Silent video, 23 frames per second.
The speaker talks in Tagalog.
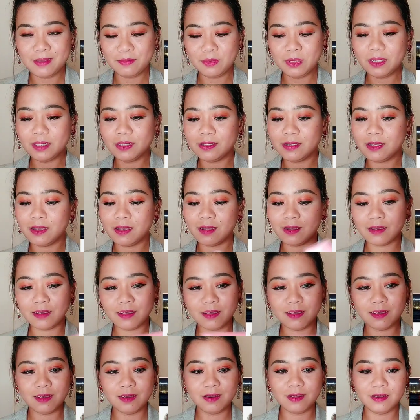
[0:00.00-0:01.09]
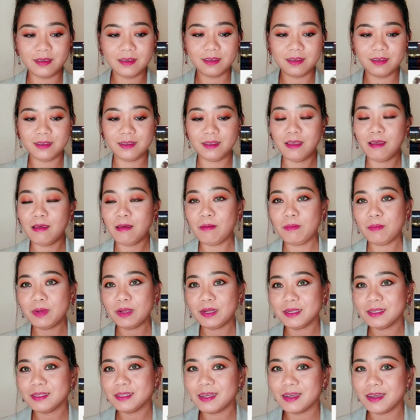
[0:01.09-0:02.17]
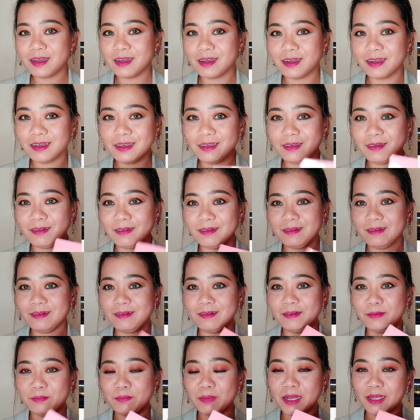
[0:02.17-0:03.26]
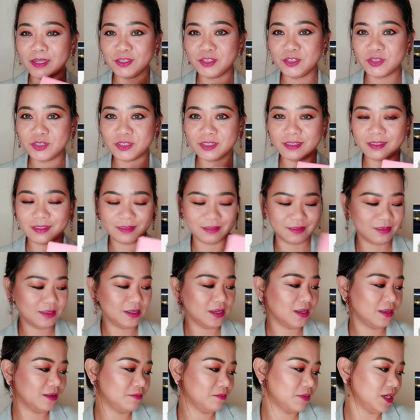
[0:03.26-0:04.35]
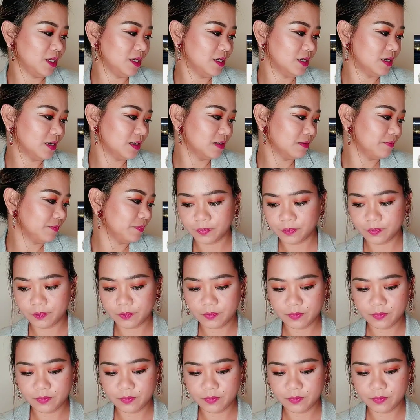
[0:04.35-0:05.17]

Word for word: Para sa aking, para sa aking passion. Yan, makeup.